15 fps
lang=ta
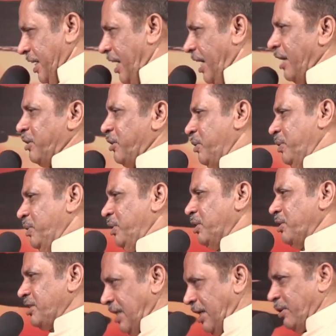எல்லாத்துக்கும்
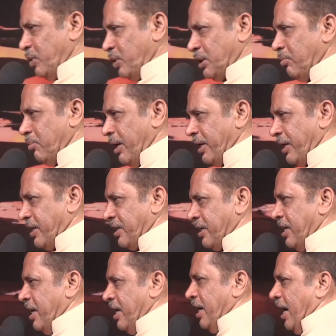கொஞ்சம் சந்தோஷமாக இருக்கு
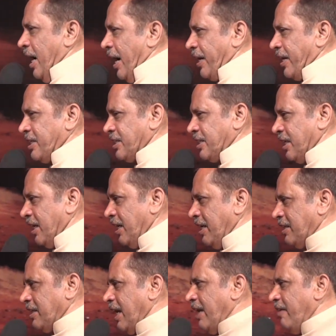அரசியல்
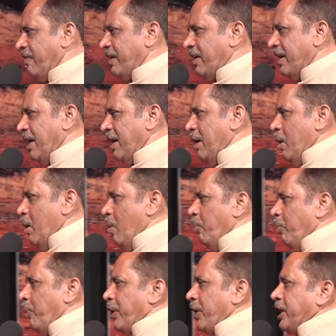தலைவர்களை
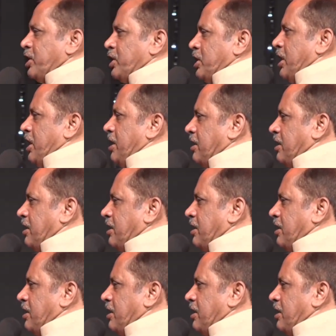புரட்சி